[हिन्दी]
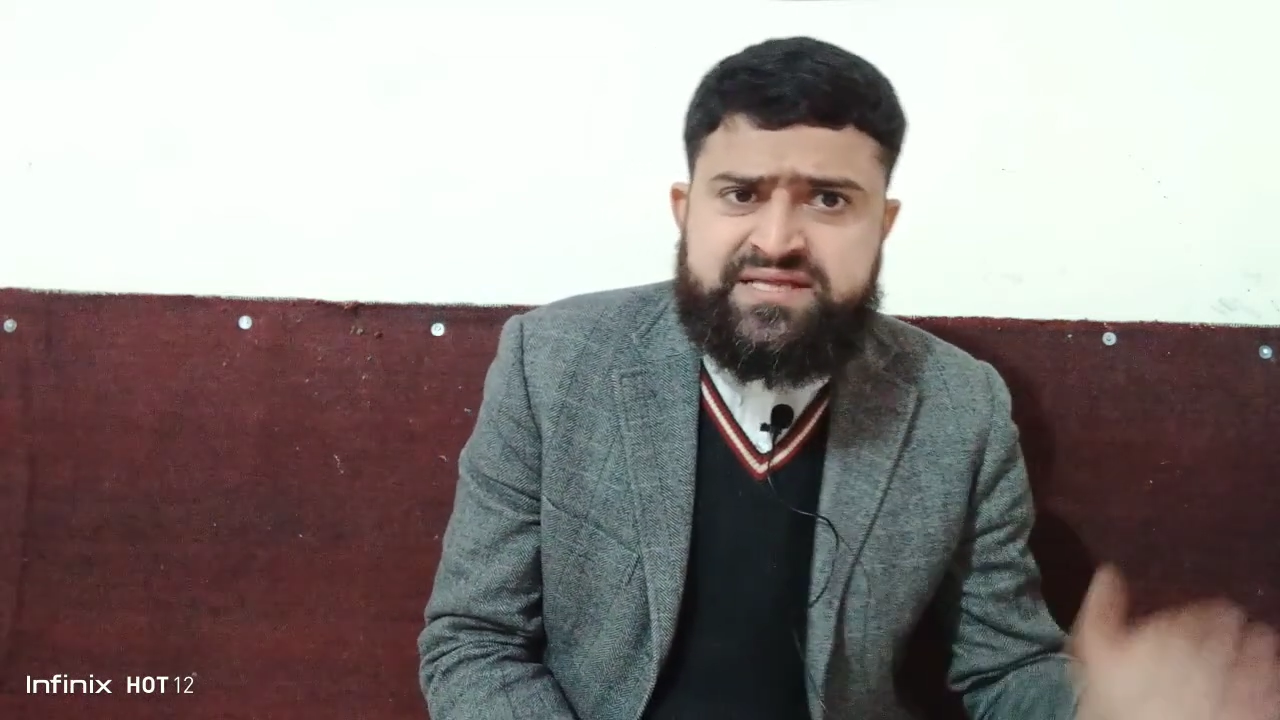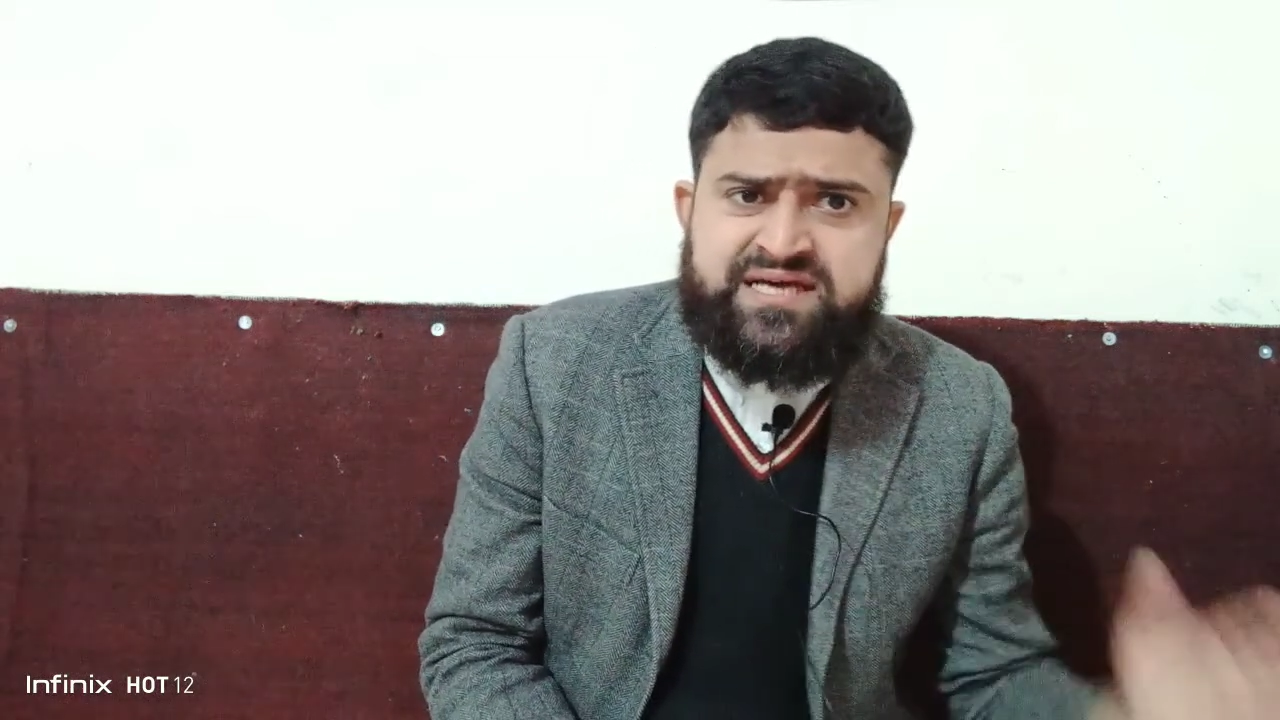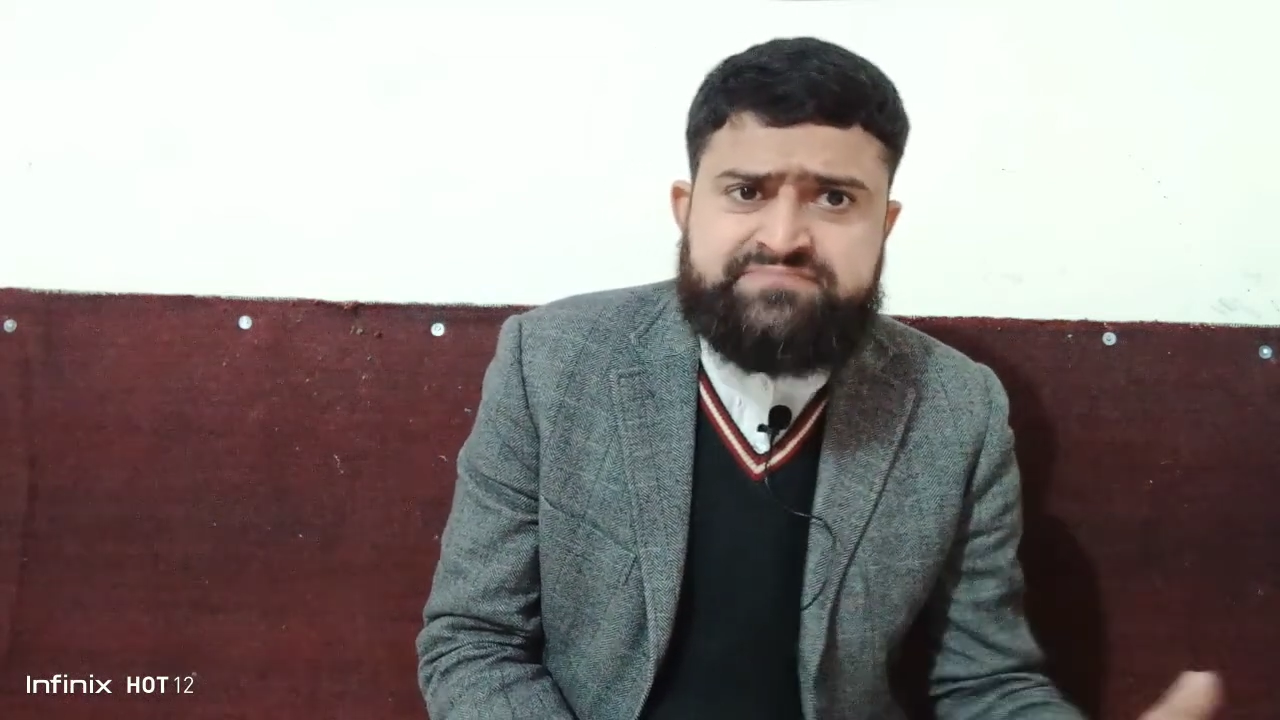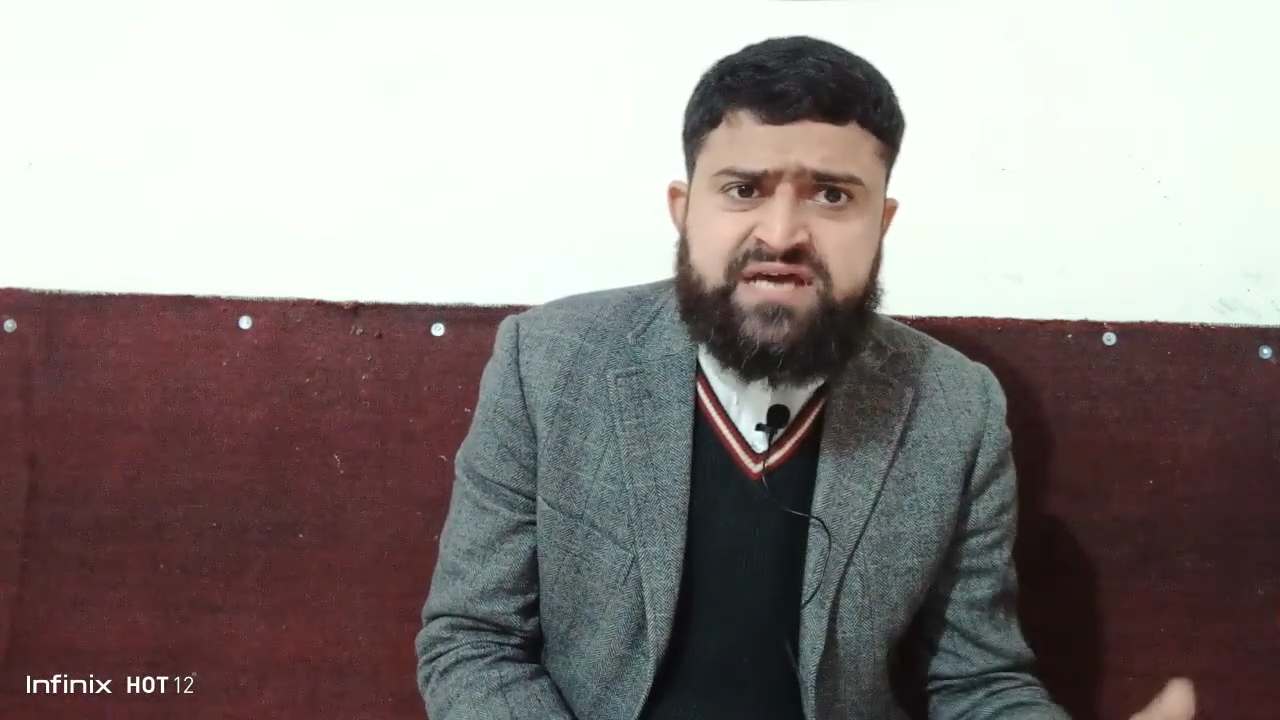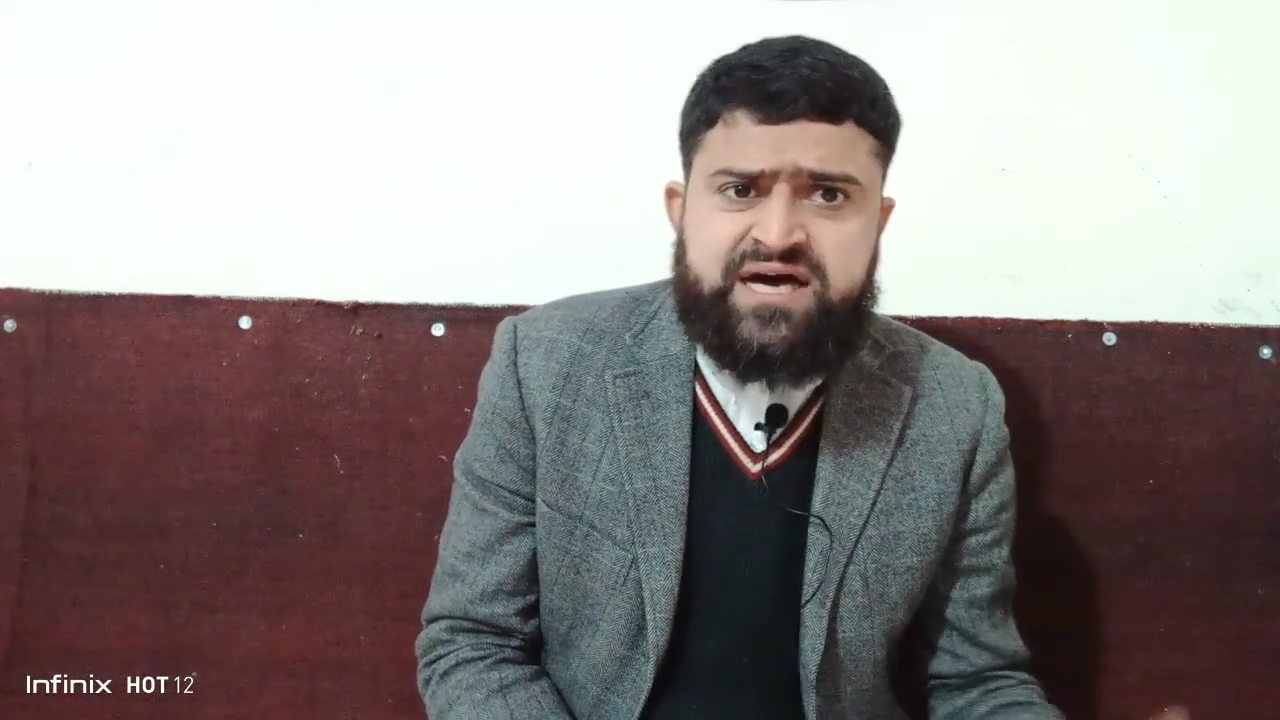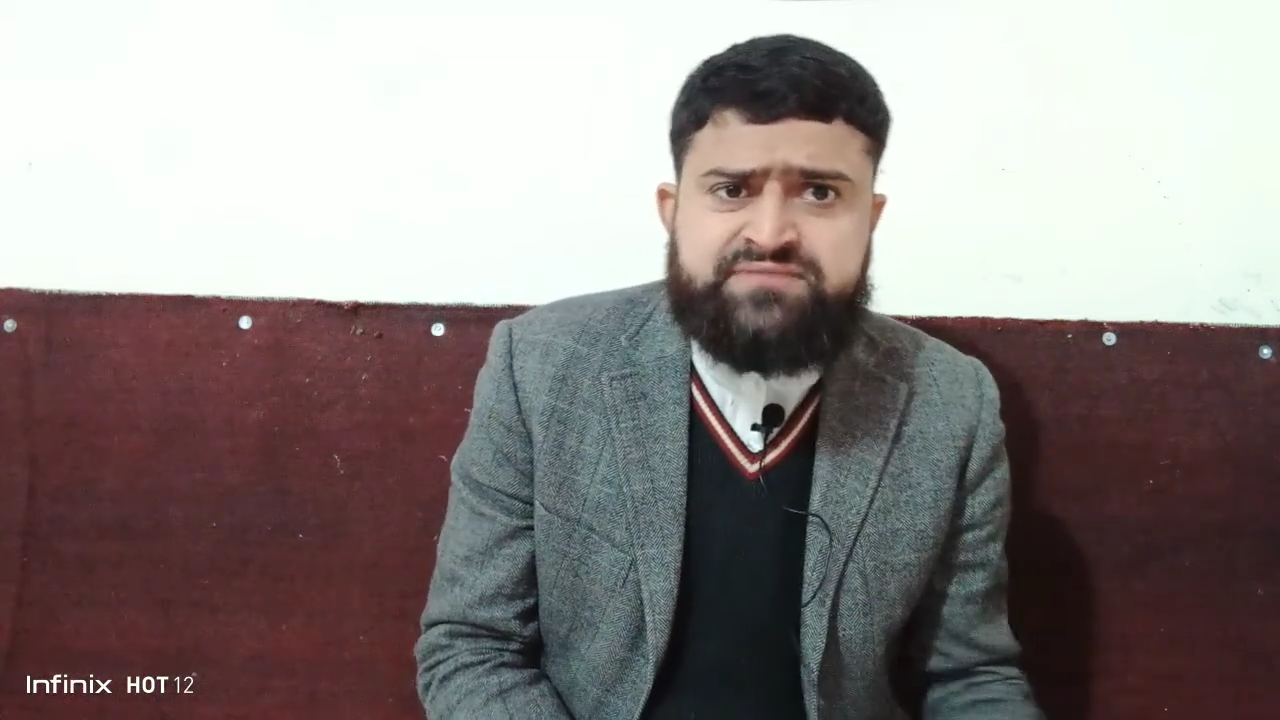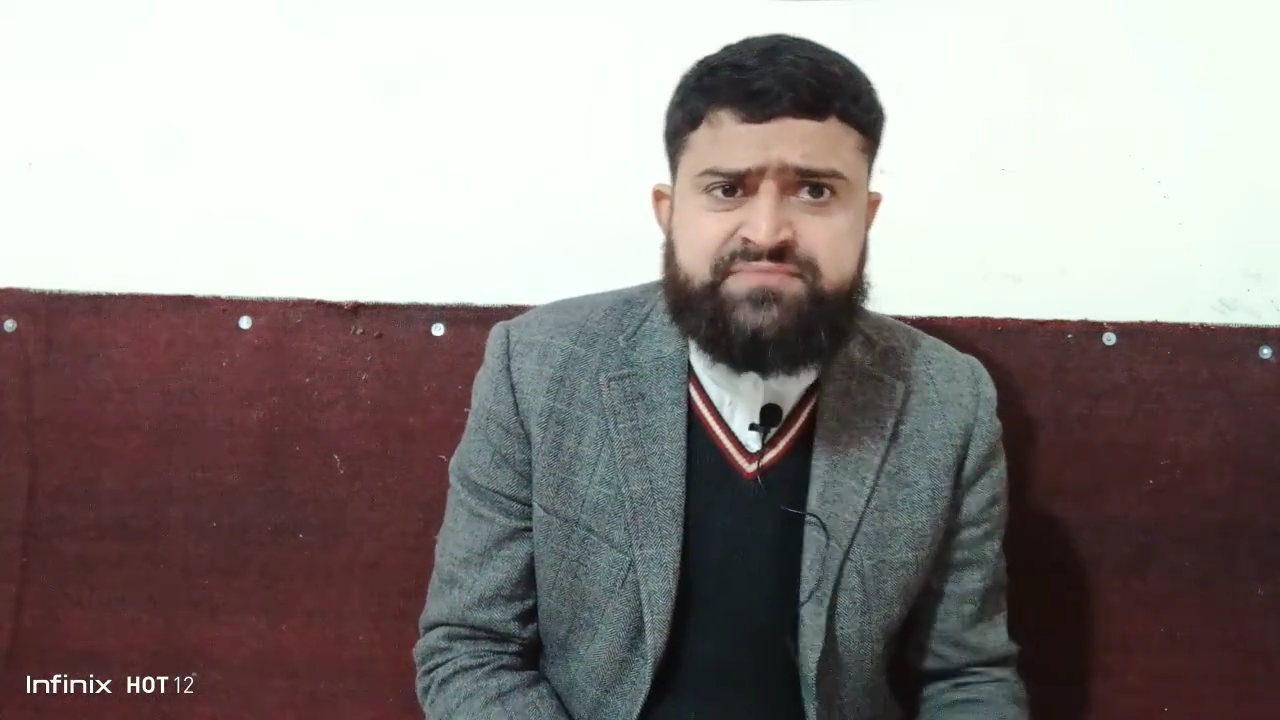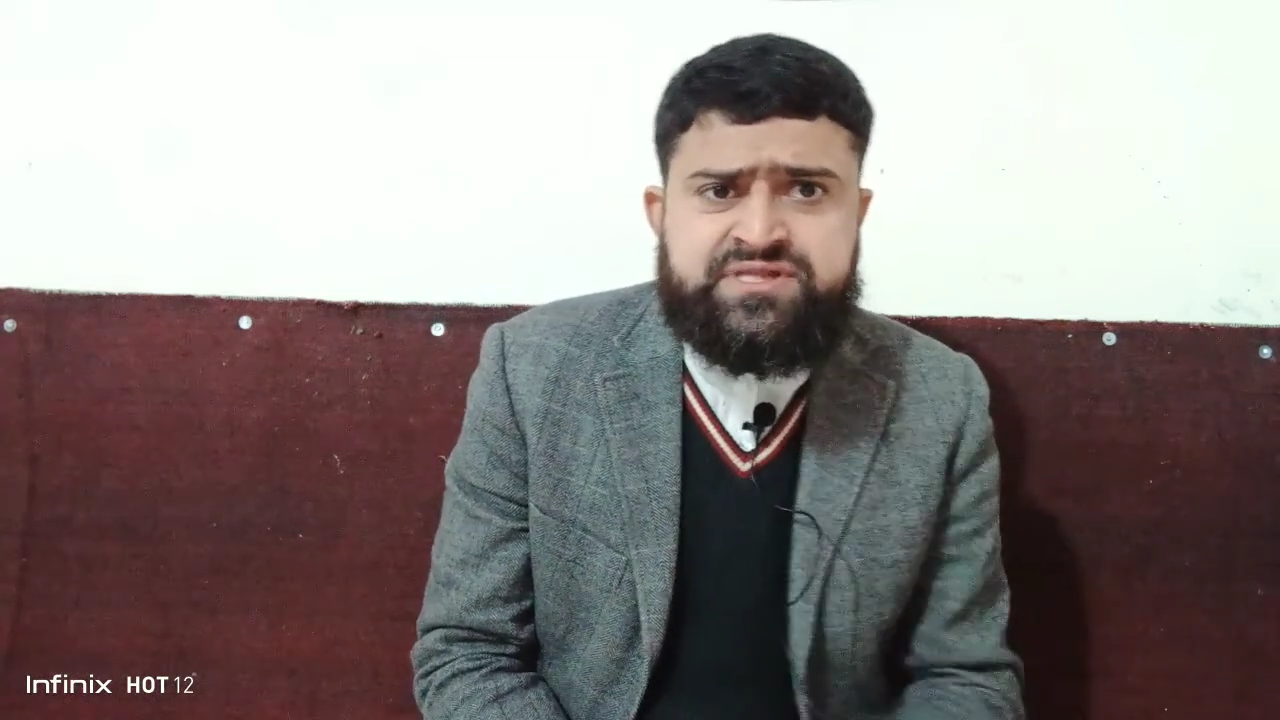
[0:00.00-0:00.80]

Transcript: अजम के हाथ में